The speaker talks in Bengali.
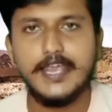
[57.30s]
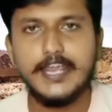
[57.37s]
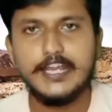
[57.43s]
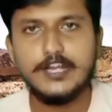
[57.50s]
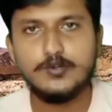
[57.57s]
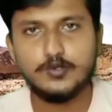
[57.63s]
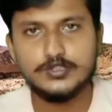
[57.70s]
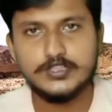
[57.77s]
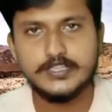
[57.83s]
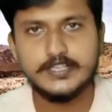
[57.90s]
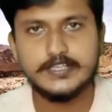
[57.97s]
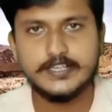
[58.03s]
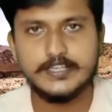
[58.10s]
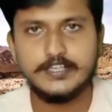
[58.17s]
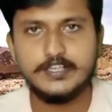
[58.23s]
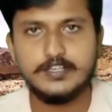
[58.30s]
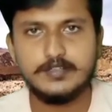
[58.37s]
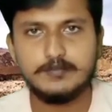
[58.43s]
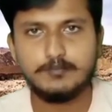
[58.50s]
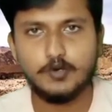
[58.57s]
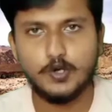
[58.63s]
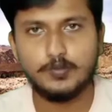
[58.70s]
এই নদী থেকেই
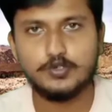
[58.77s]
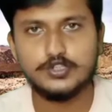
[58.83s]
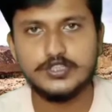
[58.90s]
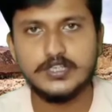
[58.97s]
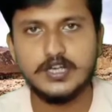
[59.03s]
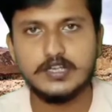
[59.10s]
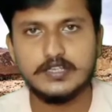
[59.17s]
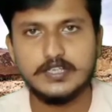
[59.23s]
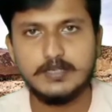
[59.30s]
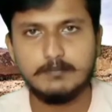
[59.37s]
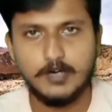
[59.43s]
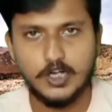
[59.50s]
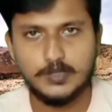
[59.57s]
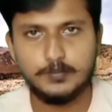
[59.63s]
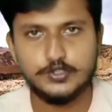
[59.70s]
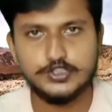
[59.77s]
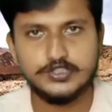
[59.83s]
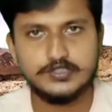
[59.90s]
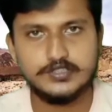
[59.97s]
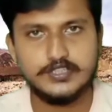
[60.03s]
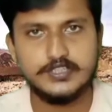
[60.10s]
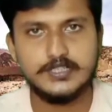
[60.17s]
পরবর্তীকালে
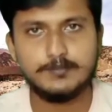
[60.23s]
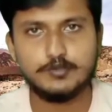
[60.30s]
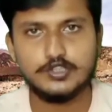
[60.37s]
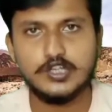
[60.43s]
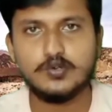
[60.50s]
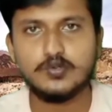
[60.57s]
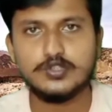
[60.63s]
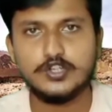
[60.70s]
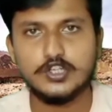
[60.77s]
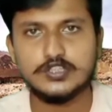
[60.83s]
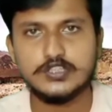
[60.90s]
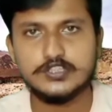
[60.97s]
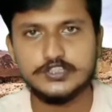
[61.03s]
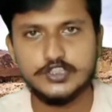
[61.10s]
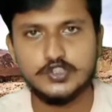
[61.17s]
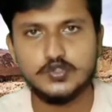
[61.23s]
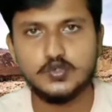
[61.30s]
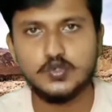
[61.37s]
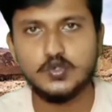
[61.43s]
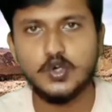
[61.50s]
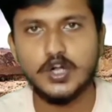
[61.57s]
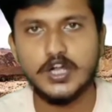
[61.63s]
ভারতবর্ষের তিনটি প্রধান নদী অর্থাৎ
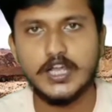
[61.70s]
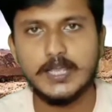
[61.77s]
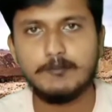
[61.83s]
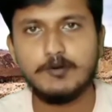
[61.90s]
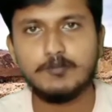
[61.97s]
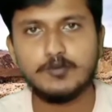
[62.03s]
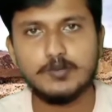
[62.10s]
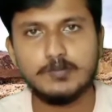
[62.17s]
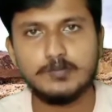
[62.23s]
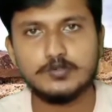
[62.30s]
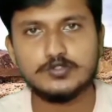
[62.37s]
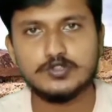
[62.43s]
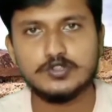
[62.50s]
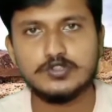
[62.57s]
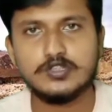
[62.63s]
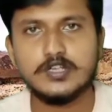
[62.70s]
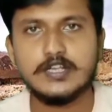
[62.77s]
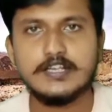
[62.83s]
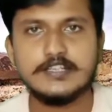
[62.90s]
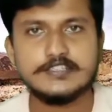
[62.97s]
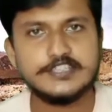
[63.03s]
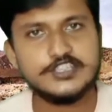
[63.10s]
সিন্ধু গঙ্গা এবং ব্রহ্মপুত্রর
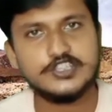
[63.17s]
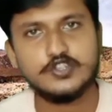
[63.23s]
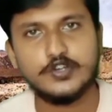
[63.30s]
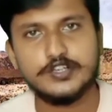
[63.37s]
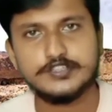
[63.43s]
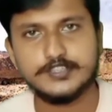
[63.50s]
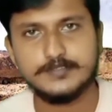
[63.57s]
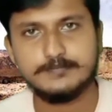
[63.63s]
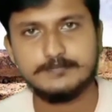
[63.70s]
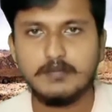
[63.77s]
সৃষ্টি হয়েছে